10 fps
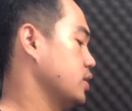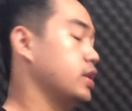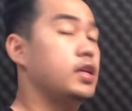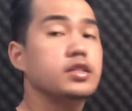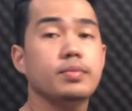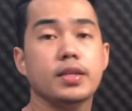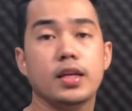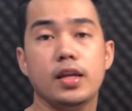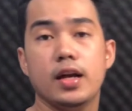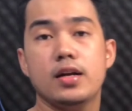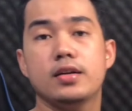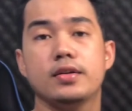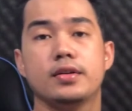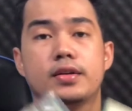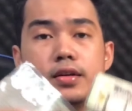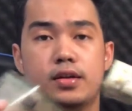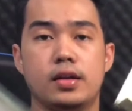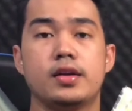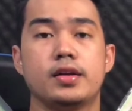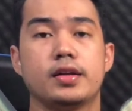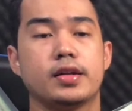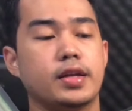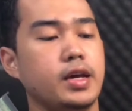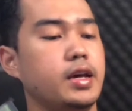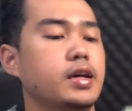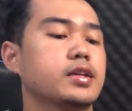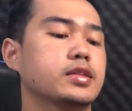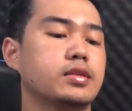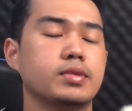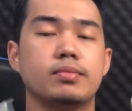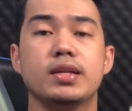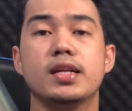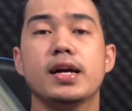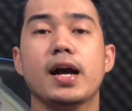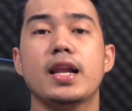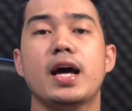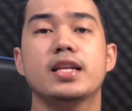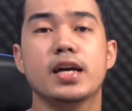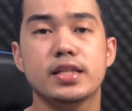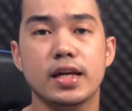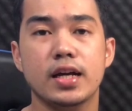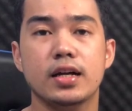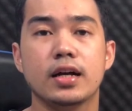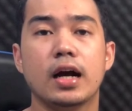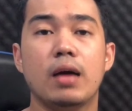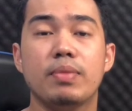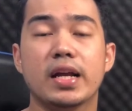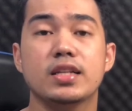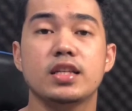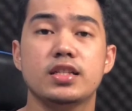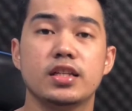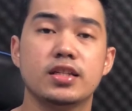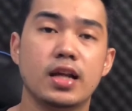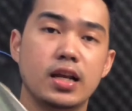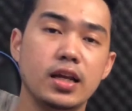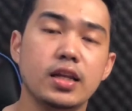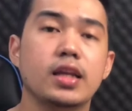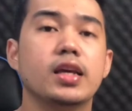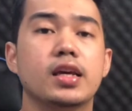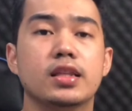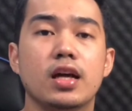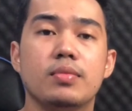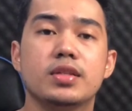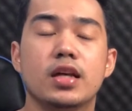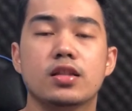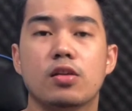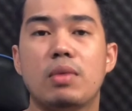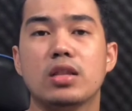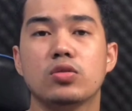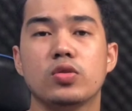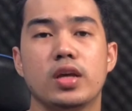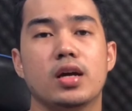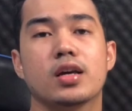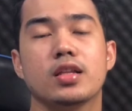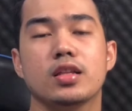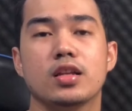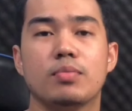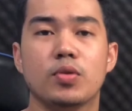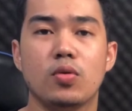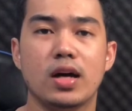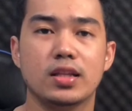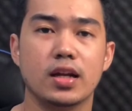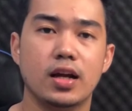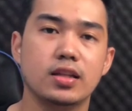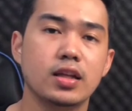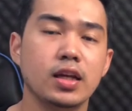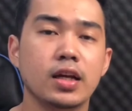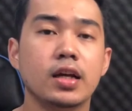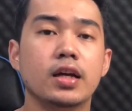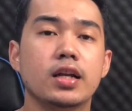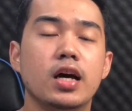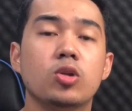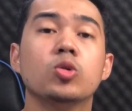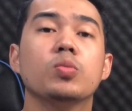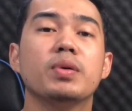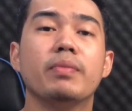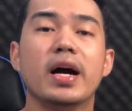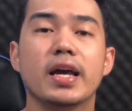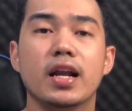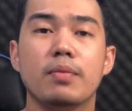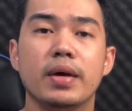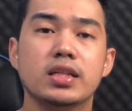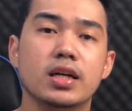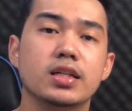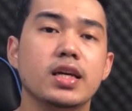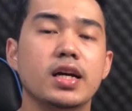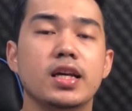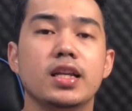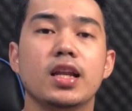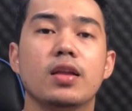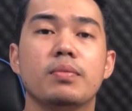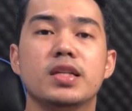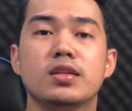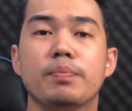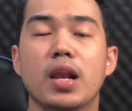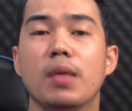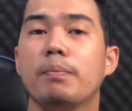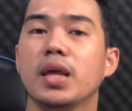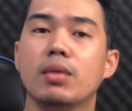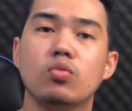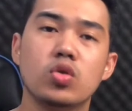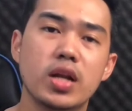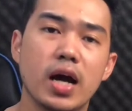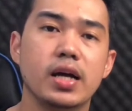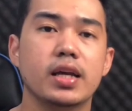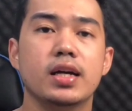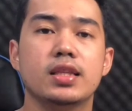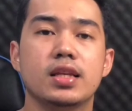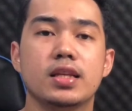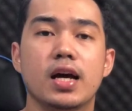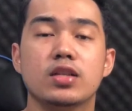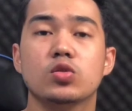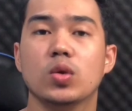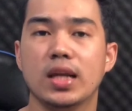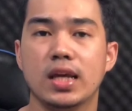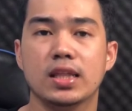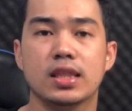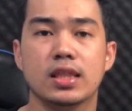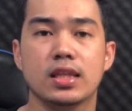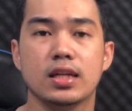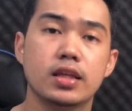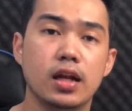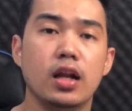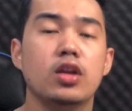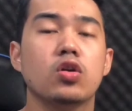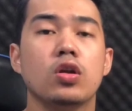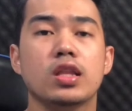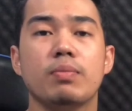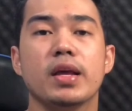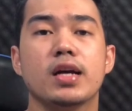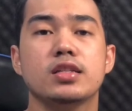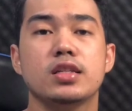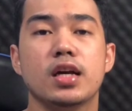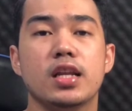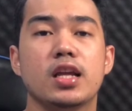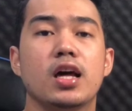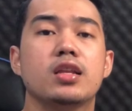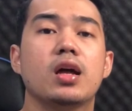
Nah, jadi seperti ini ya. Oke, teman-teman dengan adanya aplikasi Signal ini kita bisa terbantu ya. Kita tidak perlu ngantri-ngantri dan untuk pembayaran pajaknya ini lebih simpel, lebih mudah ya, tidak sulit. Tinggal kalian download aplikasinya